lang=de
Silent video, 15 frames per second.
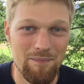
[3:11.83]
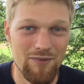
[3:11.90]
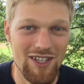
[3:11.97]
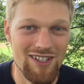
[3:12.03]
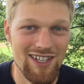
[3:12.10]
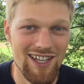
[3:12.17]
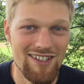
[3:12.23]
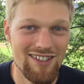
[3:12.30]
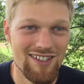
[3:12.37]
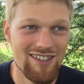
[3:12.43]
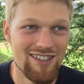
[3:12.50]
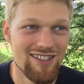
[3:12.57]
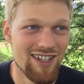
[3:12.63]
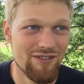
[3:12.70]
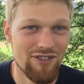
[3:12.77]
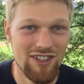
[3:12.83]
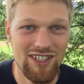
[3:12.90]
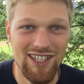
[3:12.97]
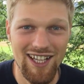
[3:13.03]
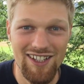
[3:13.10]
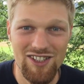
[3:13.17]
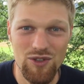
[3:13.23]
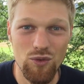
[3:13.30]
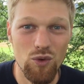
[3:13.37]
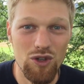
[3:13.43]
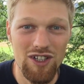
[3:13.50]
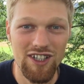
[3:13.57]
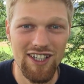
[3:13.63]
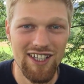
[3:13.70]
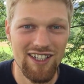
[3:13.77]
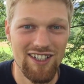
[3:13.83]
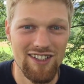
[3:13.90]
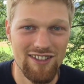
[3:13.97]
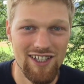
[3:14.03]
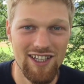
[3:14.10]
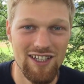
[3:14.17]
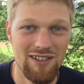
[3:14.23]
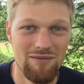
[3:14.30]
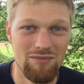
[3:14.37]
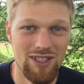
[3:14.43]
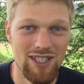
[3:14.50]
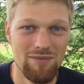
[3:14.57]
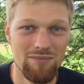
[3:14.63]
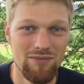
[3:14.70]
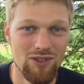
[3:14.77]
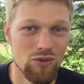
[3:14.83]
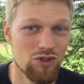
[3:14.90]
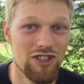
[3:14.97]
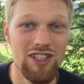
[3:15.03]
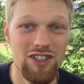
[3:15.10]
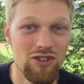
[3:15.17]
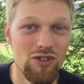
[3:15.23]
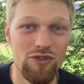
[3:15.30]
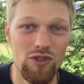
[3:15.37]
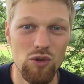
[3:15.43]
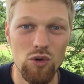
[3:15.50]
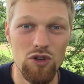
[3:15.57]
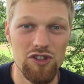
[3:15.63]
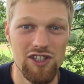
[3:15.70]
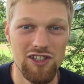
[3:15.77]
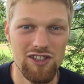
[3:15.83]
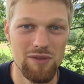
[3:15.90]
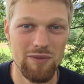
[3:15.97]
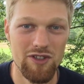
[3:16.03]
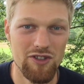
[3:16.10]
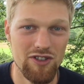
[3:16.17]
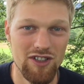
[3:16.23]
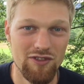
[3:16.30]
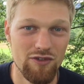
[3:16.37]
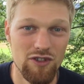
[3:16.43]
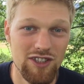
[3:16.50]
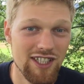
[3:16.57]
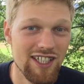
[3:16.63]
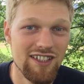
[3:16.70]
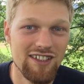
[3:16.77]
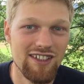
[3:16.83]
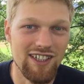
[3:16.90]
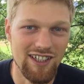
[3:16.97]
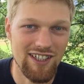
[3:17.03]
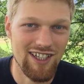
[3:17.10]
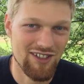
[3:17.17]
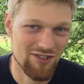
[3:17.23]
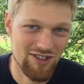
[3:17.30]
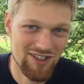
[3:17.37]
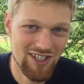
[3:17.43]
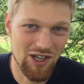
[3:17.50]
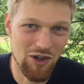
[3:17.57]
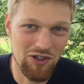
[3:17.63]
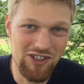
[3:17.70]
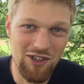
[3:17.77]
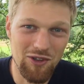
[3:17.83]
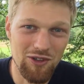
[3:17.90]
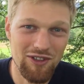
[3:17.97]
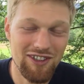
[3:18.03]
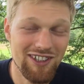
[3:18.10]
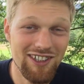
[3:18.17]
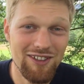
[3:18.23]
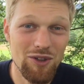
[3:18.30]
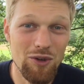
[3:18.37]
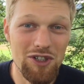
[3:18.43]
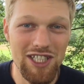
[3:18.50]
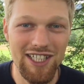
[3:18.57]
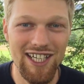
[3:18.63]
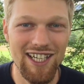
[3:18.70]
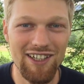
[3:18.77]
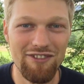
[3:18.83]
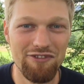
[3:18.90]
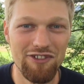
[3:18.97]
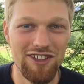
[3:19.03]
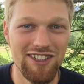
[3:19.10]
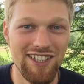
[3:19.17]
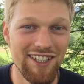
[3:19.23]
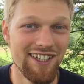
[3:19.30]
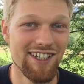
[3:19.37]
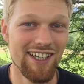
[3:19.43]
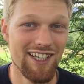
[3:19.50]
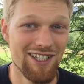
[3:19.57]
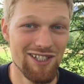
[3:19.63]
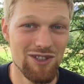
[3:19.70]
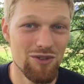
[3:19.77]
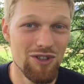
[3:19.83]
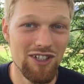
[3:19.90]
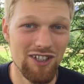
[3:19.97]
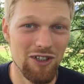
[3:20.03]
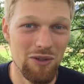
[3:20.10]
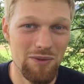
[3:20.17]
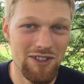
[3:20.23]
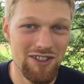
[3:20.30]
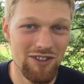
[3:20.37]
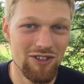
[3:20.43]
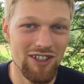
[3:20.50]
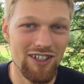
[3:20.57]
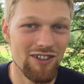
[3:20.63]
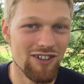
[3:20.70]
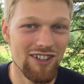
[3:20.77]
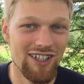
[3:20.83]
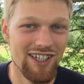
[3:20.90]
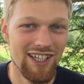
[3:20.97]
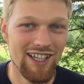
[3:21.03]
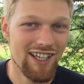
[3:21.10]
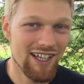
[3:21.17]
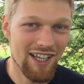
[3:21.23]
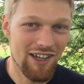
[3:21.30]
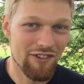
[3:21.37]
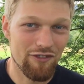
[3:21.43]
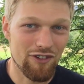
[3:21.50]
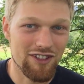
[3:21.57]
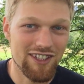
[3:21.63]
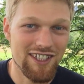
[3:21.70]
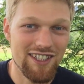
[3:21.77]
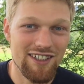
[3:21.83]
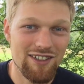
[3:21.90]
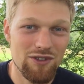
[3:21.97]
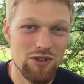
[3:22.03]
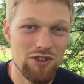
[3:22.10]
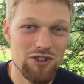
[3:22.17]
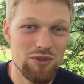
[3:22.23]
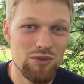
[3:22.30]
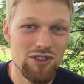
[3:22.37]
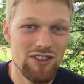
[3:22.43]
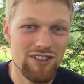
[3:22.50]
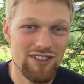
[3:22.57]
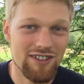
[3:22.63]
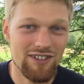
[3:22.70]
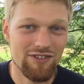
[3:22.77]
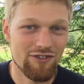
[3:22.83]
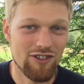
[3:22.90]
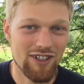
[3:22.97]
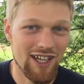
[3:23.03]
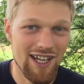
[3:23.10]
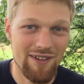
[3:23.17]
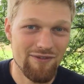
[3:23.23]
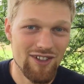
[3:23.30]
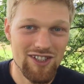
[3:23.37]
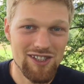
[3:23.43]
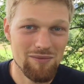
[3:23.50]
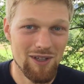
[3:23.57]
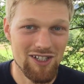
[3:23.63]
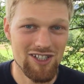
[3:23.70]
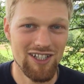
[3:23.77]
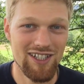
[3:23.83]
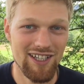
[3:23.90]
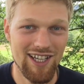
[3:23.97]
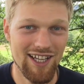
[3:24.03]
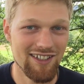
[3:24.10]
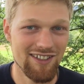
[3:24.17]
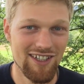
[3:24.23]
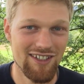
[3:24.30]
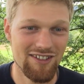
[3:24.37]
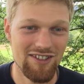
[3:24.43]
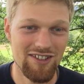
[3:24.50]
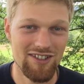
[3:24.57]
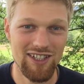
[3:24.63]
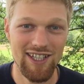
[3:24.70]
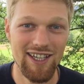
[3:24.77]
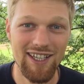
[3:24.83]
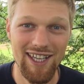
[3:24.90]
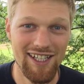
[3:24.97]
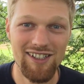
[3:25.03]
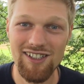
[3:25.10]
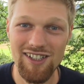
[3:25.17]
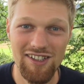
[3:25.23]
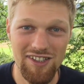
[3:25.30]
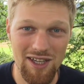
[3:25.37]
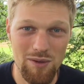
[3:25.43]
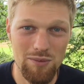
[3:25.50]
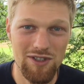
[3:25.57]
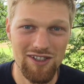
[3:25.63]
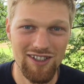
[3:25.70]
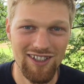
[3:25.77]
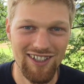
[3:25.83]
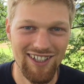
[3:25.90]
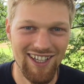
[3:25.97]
Das heißt, es ist einfach eine ganz grundlegende Sache im Leben und nicht nur für Hochsensible, sondern für jeden also ist ja auch die, die Grundlage von jeder Religion, glaube ich, oder auch von jeder Kultur, von allem, was die Menschheit erkannt hat, ist, erkenne dich selbst.